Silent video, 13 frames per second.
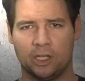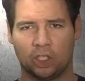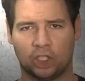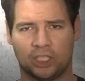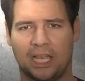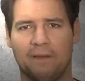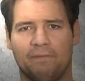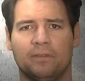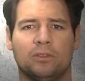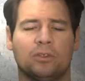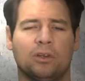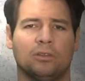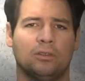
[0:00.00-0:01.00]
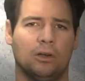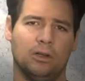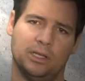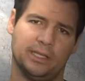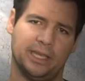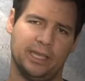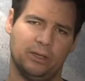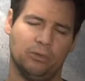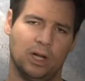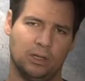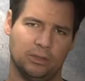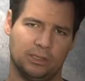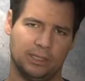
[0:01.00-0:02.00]
straffen Kontrolle der
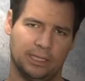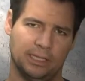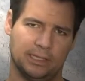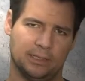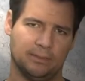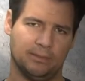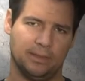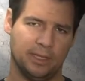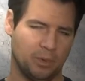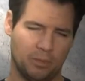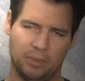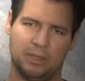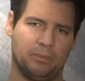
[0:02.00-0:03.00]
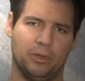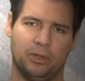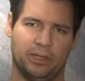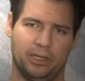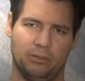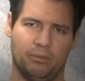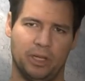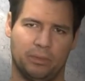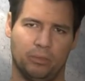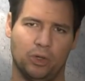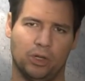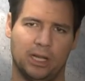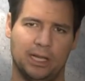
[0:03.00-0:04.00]
EU-Außengrenzen, liebe Mitbürgerinnen und
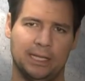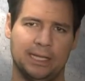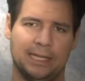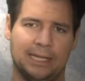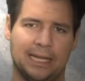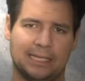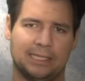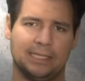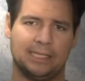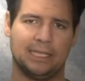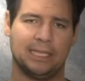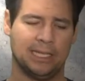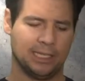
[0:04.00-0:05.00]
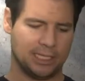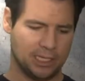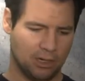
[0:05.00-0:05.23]
Mitbürger, lassen sich die